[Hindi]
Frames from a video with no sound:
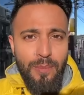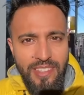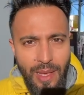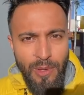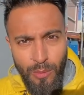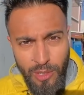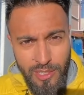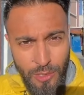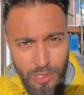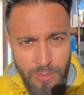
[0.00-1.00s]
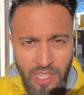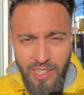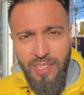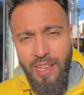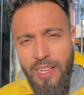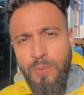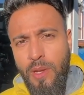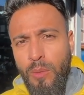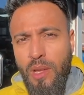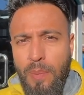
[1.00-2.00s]
पंजाबी वॉन्डर्स यूट्यूब चैनल आज मैं
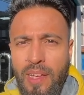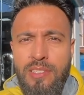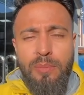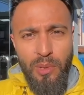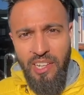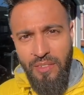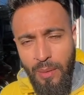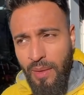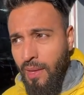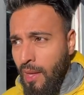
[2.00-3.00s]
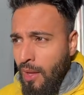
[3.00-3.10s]
हूँ लबास बोलीविया में